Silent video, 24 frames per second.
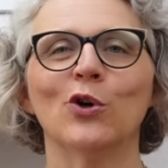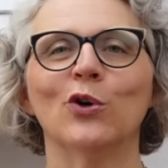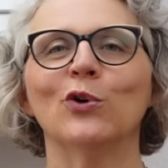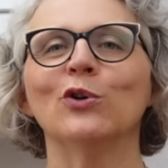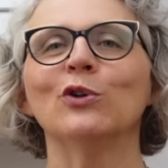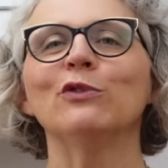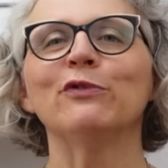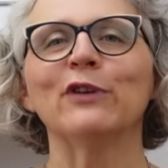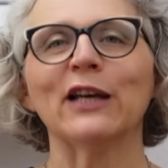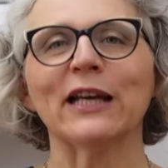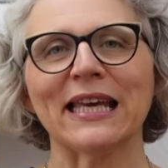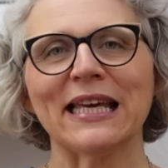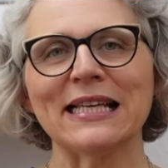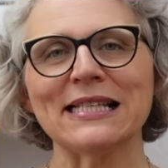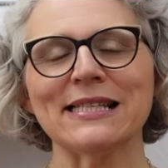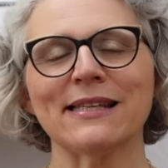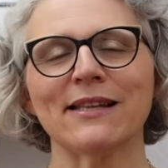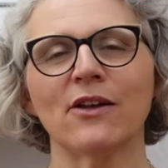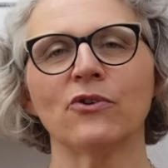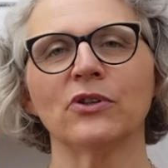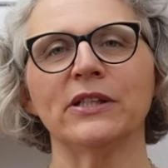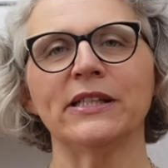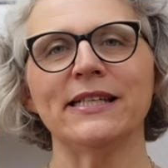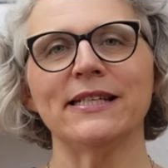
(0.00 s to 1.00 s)
und
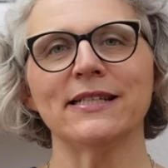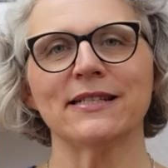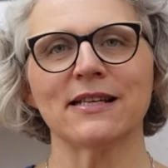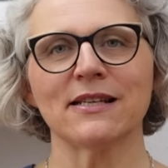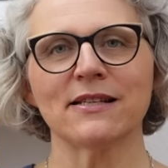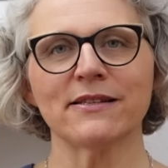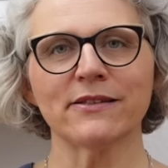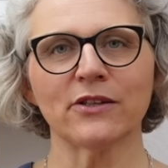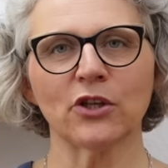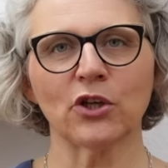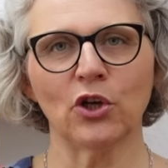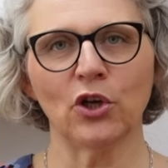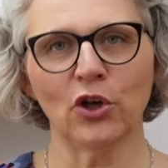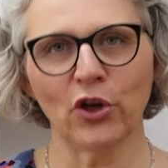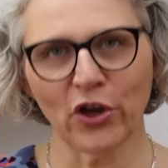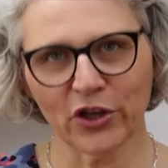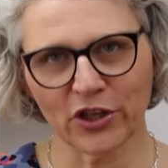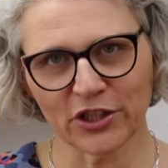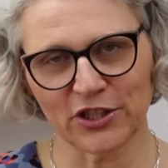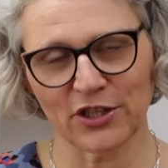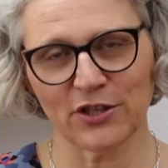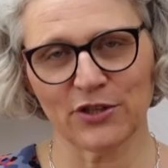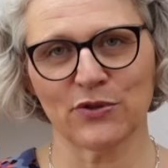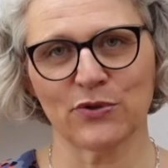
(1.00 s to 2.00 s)
vergesst auch nicht das
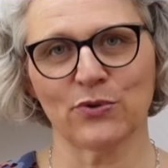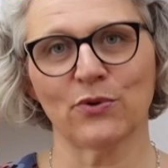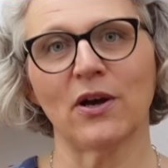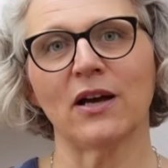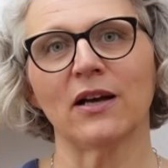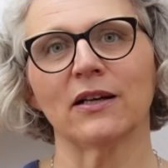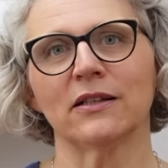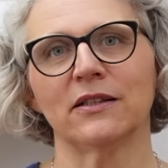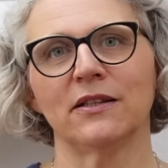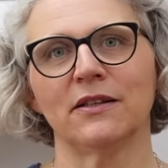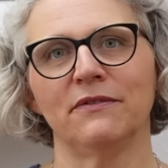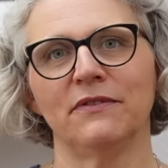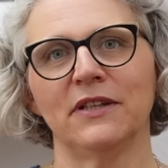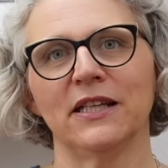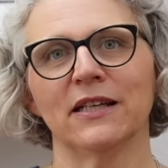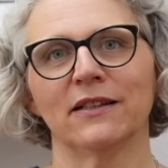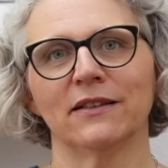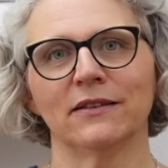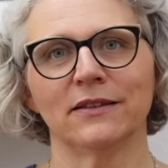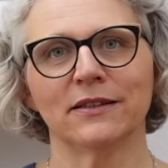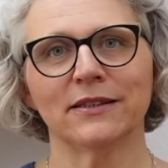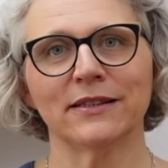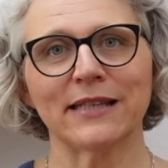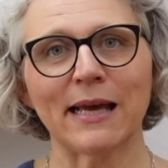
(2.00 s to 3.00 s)
Glöckchen zu
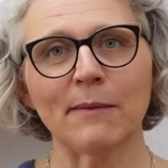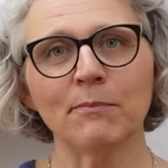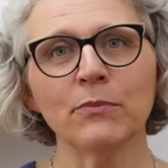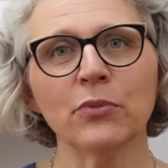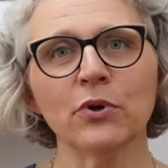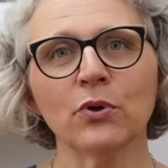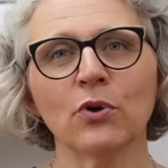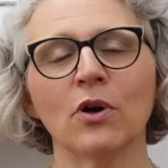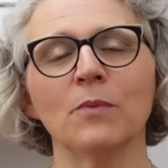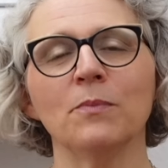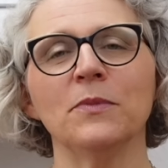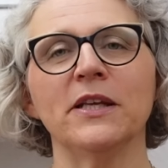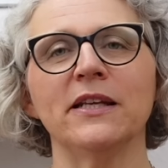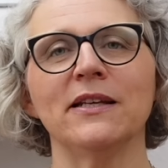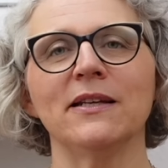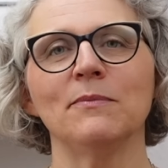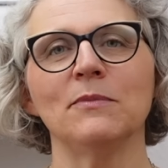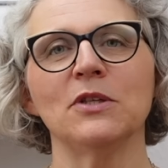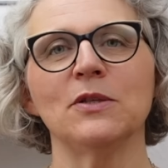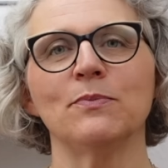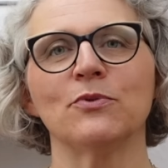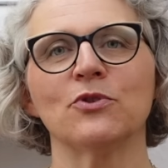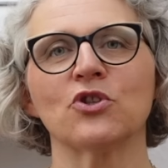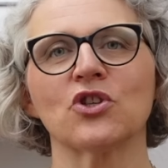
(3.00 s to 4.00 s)
aktivieren. Dann bekommt ihr
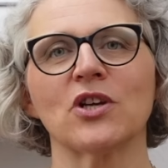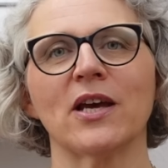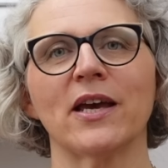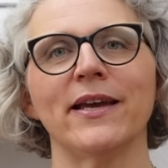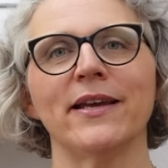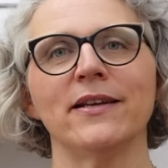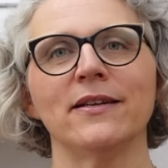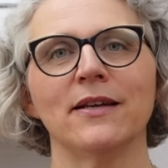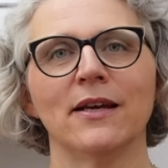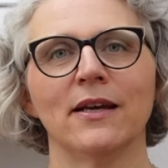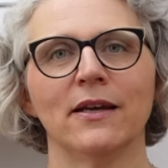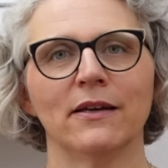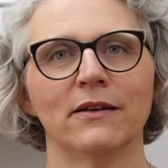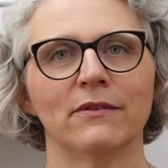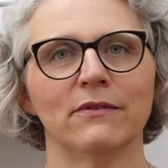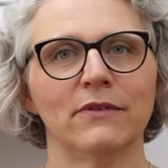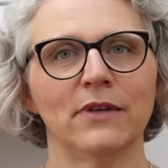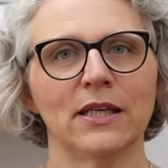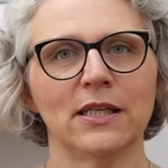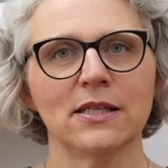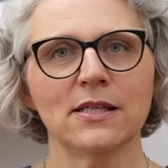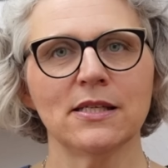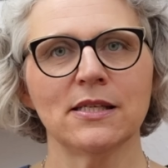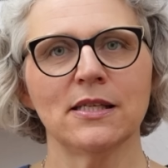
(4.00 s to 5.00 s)
nämlich Bescheid,
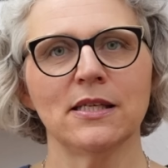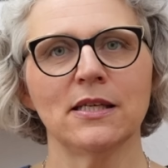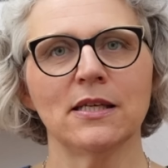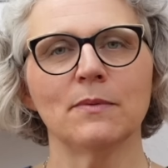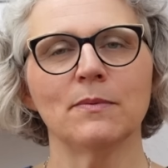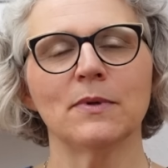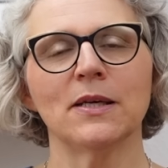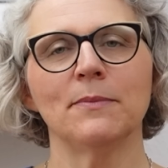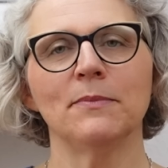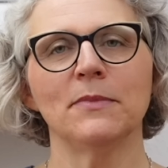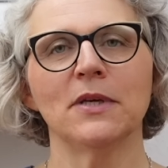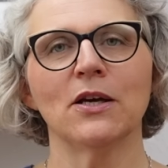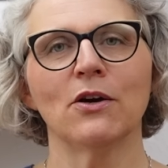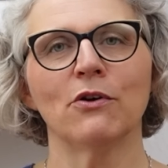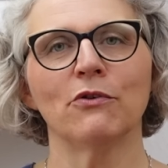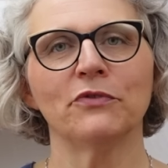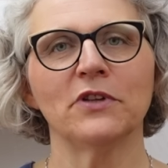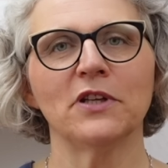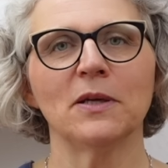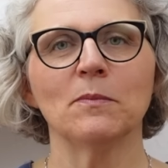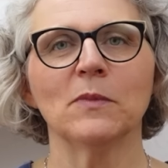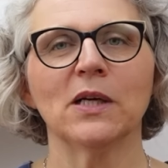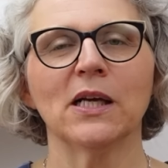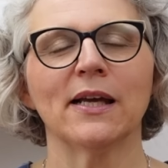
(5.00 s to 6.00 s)
wenn es hier bei mir auf
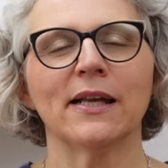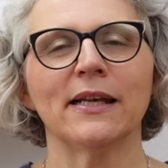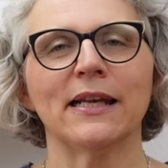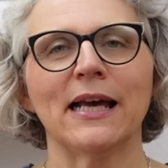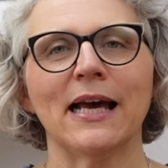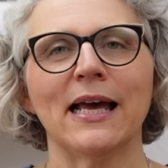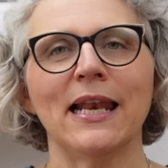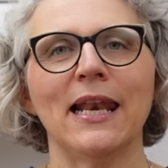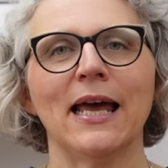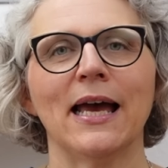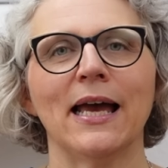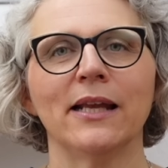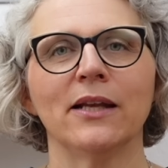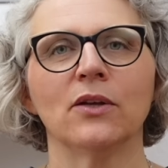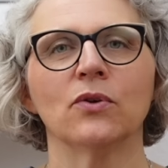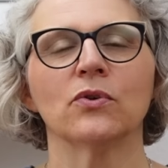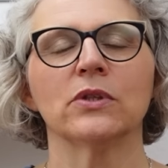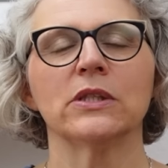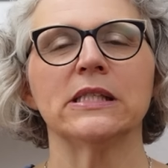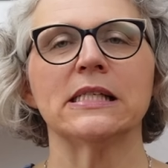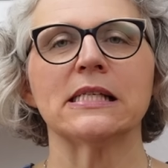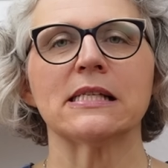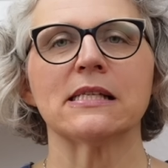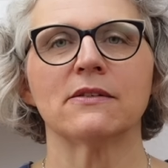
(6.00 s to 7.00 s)
dem Kanal ein
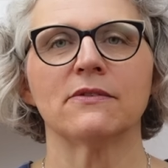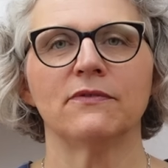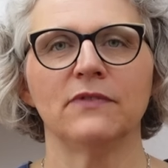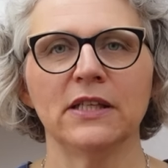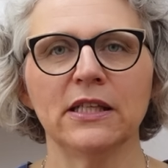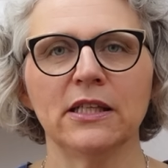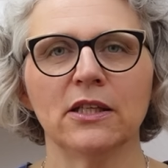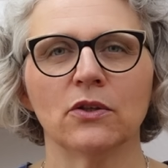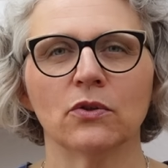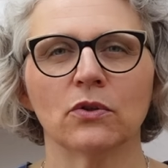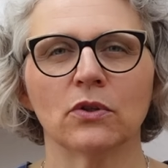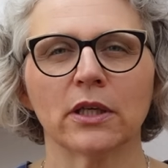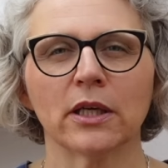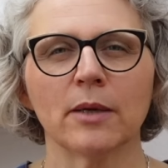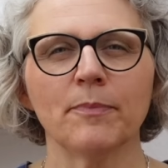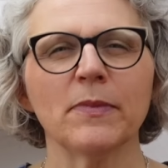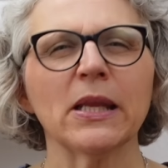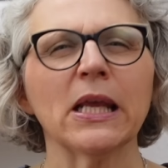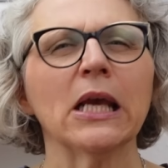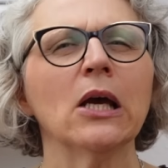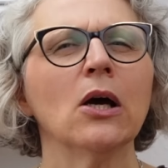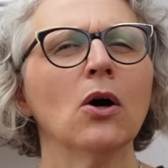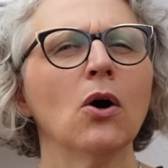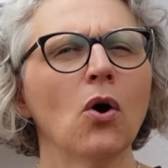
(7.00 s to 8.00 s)
neues Video gibt.
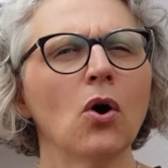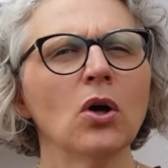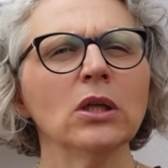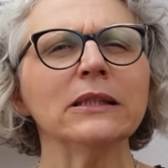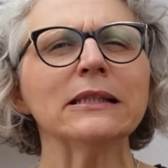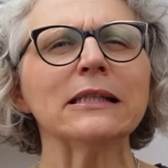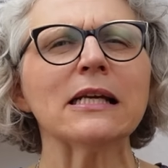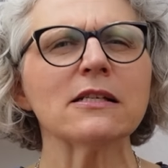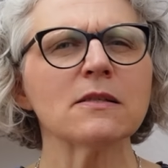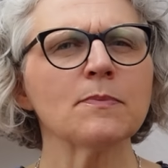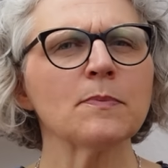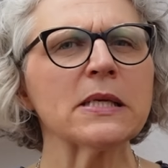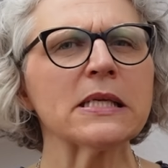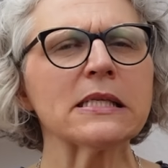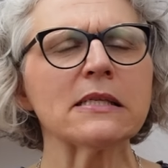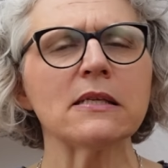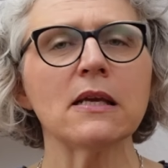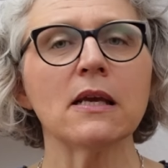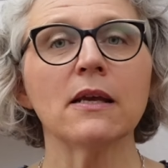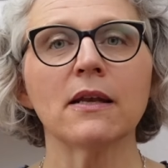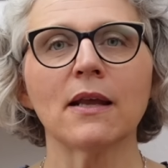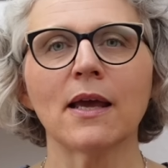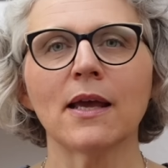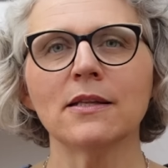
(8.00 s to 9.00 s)
Und das
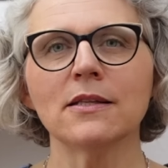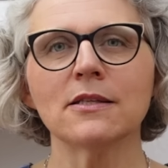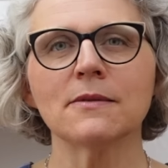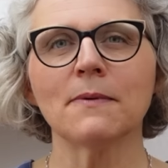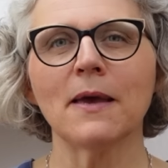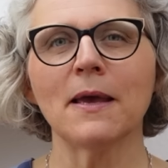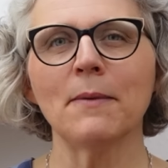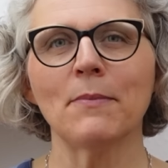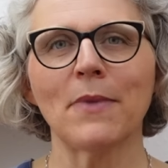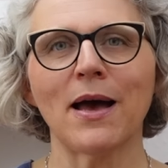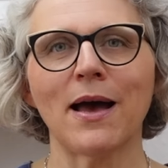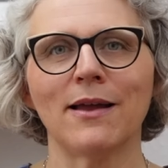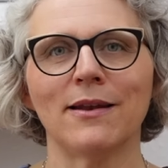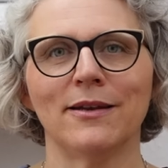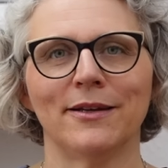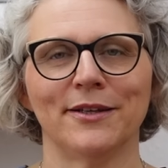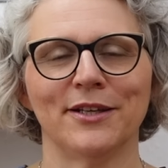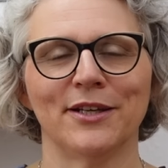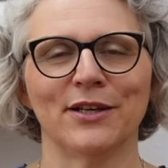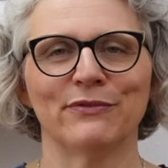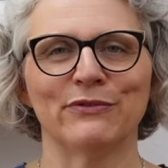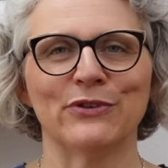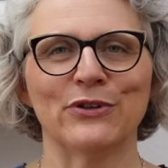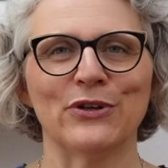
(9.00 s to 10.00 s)
passiert ein, zwei Mal in der